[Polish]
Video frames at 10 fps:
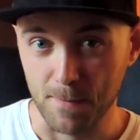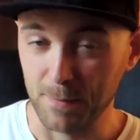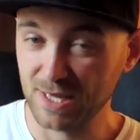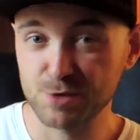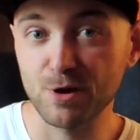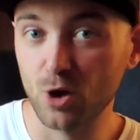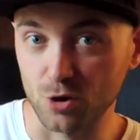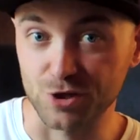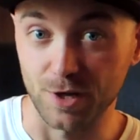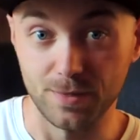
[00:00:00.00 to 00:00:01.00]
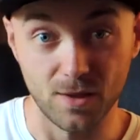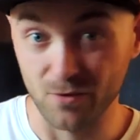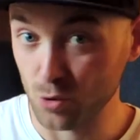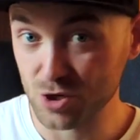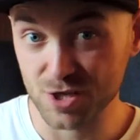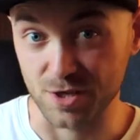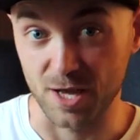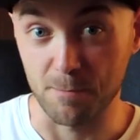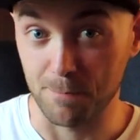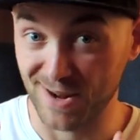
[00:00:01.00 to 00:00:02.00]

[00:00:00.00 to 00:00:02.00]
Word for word: mamy dla Ciebie gocze, nowe urządzenie.